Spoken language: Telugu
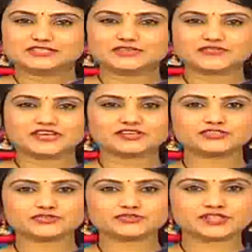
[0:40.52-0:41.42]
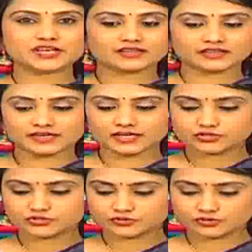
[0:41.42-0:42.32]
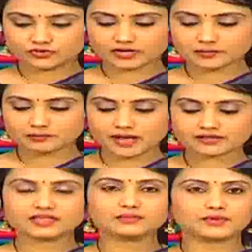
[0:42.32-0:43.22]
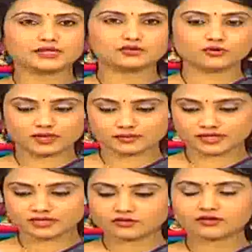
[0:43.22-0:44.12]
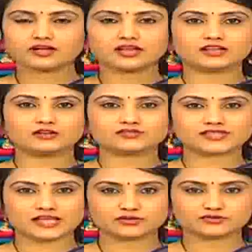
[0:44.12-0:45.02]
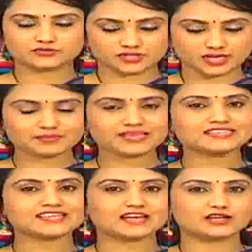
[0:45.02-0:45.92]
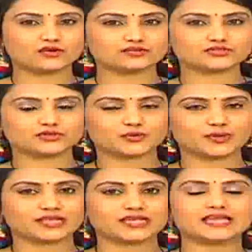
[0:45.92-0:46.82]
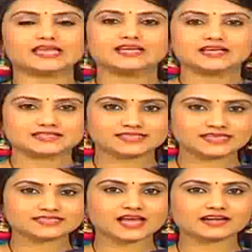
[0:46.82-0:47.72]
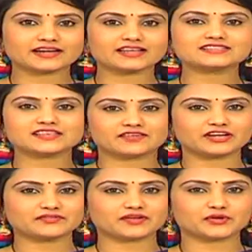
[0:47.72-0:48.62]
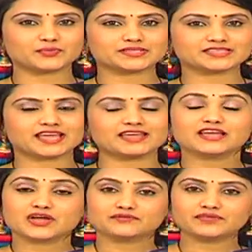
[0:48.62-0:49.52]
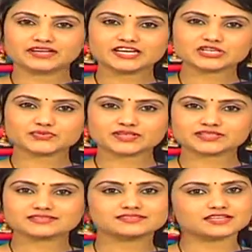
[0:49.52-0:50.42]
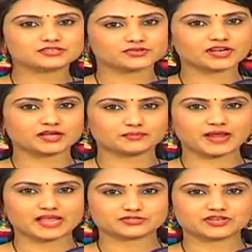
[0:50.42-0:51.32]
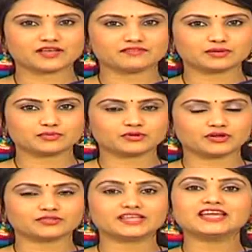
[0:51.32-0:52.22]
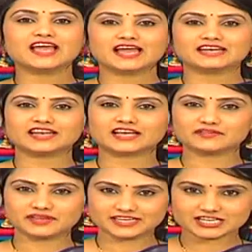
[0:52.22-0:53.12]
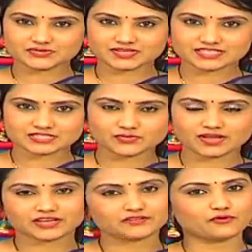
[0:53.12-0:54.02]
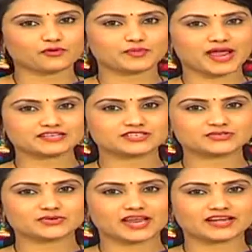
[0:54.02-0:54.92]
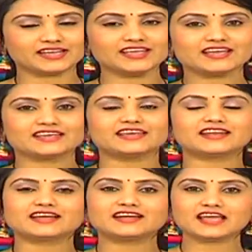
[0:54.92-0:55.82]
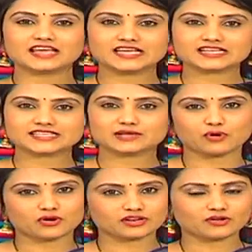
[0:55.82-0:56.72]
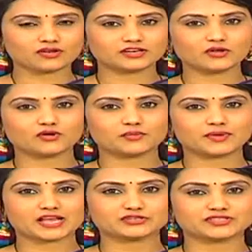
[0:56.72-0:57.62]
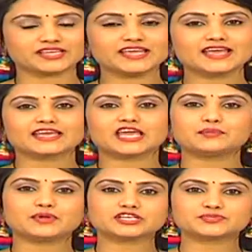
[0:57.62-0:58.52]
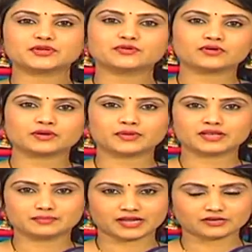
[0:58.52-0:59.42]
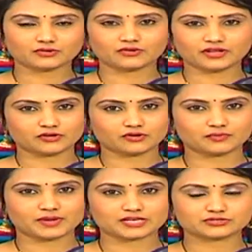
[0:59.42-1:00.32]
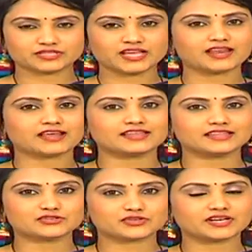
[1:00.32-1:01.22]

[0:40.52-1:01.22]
సో వియర్స్ చూస్తున్నారు కదండి జూట్లోనే బాతిక్ ప్రింట్లో మనం ఇంకొక కలర్లో శారీ చూస్తున్నాం ఈ శారీ కాస్ట్ కూడా మనకి సిక్స్ హండ్రెడ్ అండ్ సెవెంటీ ఫైవ్ రూపీస్కే విఘ్నేశ్వర సిల్క్స్ దిల్సుఖ్ నగర్ బ్రాంచ్లో అవైలబుల్గా ఉంది అండ్ అలాగే విఘ్నేశ్వర సిల్క్స్ వారికి ఫోర్ బ్రాంచెస్ ఉన్నాయండి ఎర్రగడ్డ ఈఎస్ఐ మోడల్ కాలనీలో ఒక బ్రాంచ్ ఉంది కేపీహెచ్పి కుక్కట్పల్లి మెయిన్ రోడ్లో ఇంకొక ఒక బ్రాంచ్ ఉంది అలాగే దిల్సుఖ్